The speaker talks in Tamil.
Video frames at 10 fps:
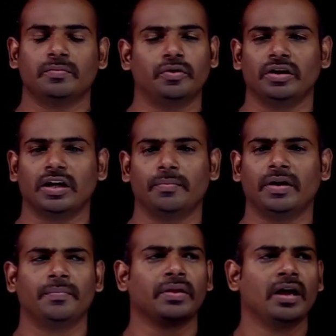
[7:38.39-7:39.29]
புரியுதுங்களாப்பா
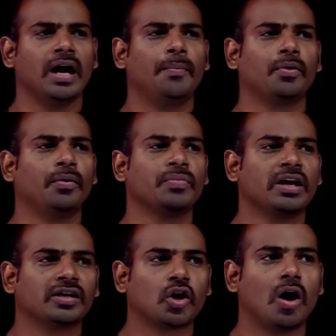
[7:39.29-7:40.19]
அப்புறம்
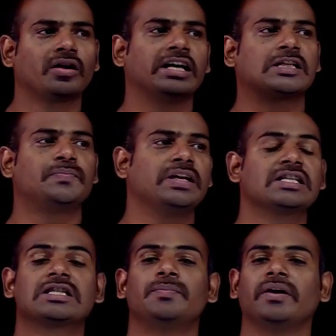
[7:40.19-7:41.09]
டார்க்
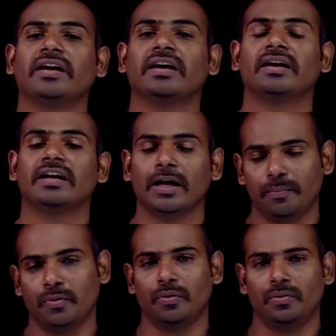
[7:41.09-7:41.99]
எக்ஸ்பீரியன்ஸ்ட் பை எ
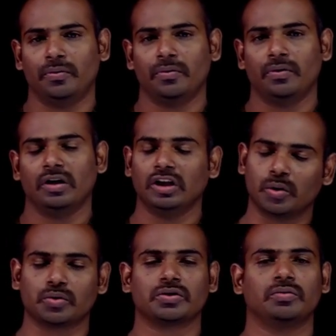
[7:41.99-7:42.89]
டைப்போல் இந்த
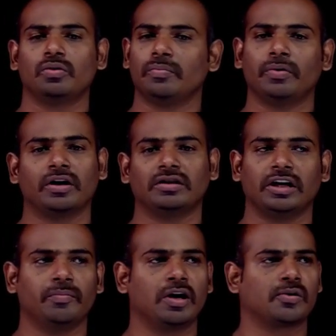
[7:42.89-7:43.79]
கொஸ்டின் ஒரு இம்பார்ட்டன்ட்
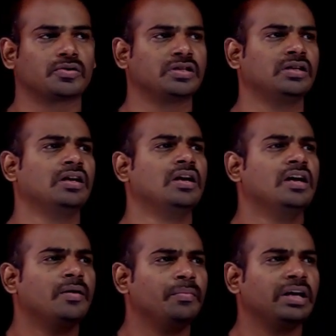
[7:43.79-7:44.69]
த்ரீ மார்க் கொஸ்டின்
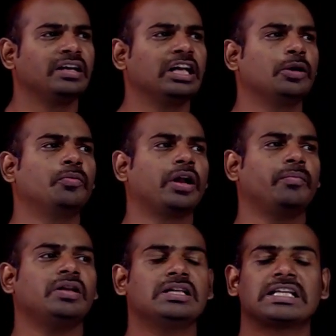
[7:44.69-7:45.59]
மின் இருமுனை
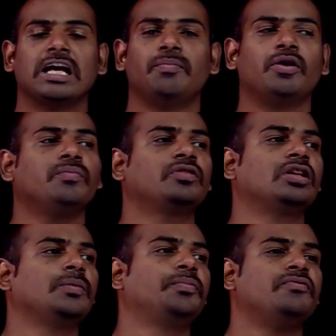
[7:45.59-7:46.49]
மீது செயல்படும்
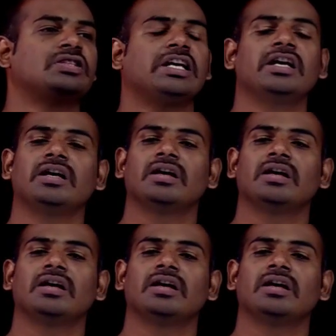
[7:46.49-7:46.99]
திருப்பு விசை